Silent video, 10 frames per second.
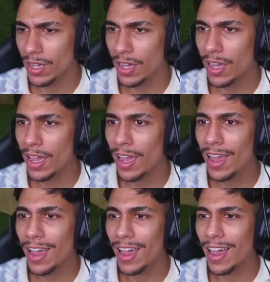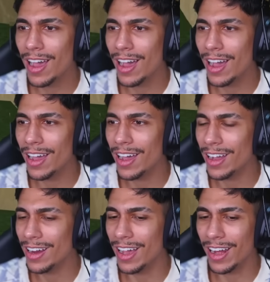Ah!
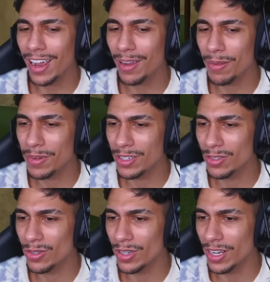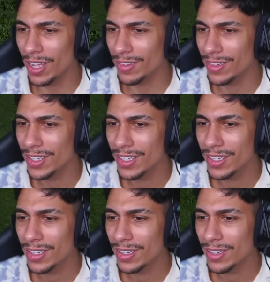Caraca, a magia do tornado.
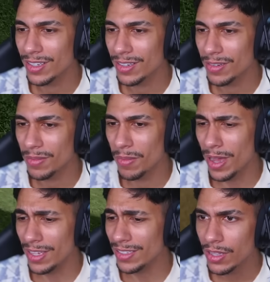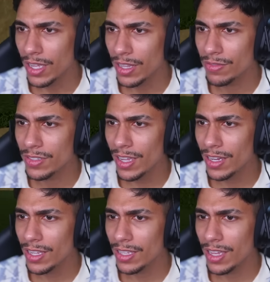Massa. Ah, deve ser
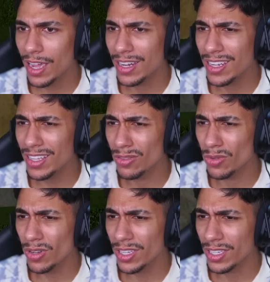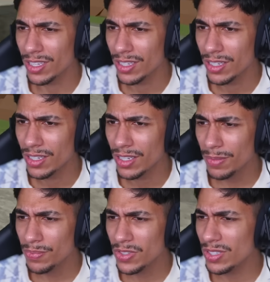ali. É ali a torre? Não é
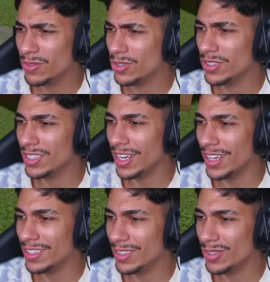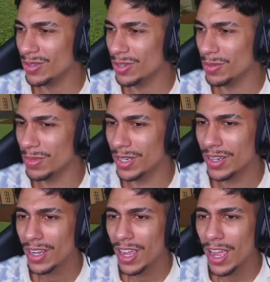possível que seja essa torre, mano.
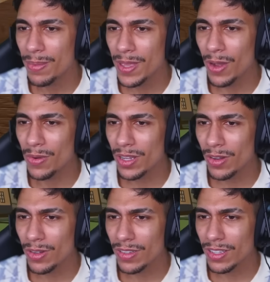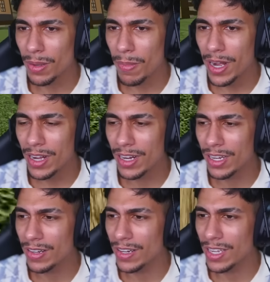É porque é a única coisa que tá
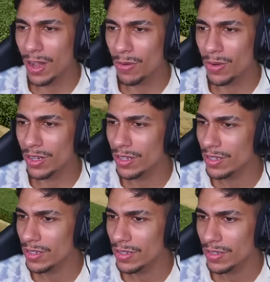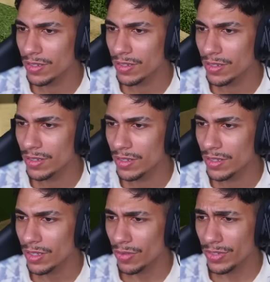marcando ali algo, né?
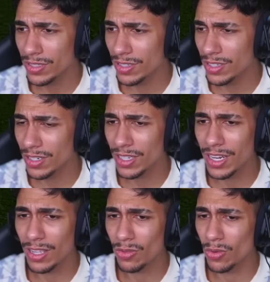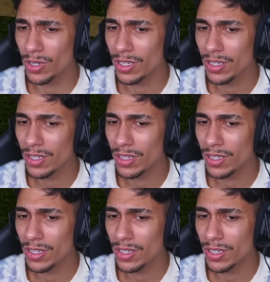Talvez seja aquilo dali a torre.